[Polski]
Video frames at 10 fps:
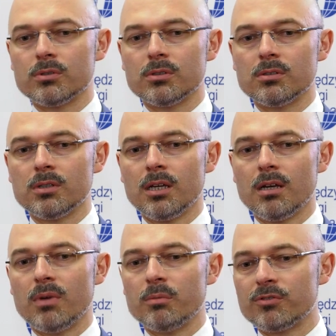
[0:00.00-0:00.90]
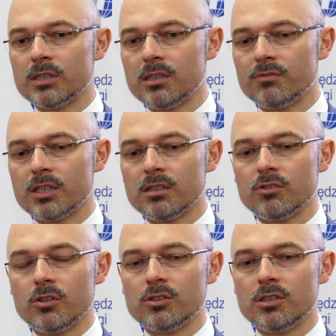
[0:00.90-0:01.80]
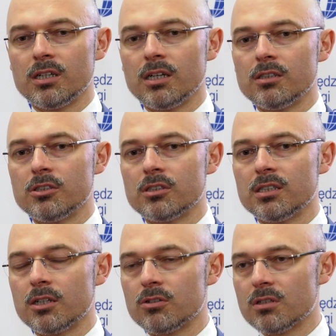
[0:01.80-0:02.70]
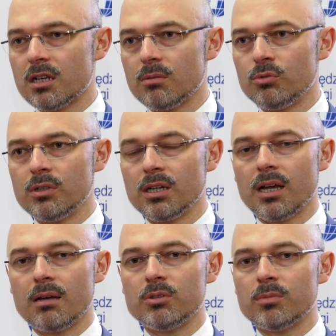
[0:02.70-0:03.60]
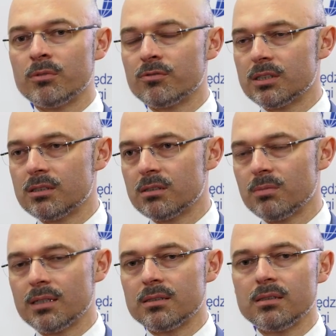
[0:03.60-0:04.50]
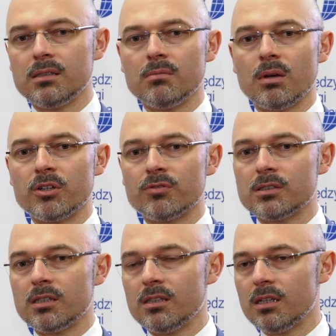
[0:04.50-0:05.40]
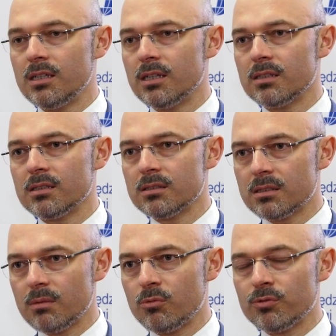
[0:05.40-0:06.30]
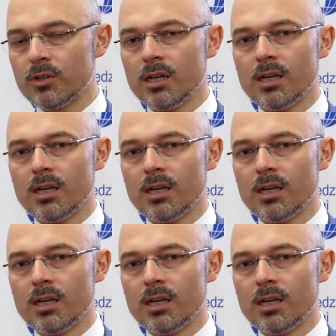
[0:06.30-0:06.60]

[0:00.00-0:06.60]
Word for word: E, mamy kwestię efektywności energetycznej, zarządzania budynkami, mamy kwestię smart city, mamy kwestię inteligentnych systemów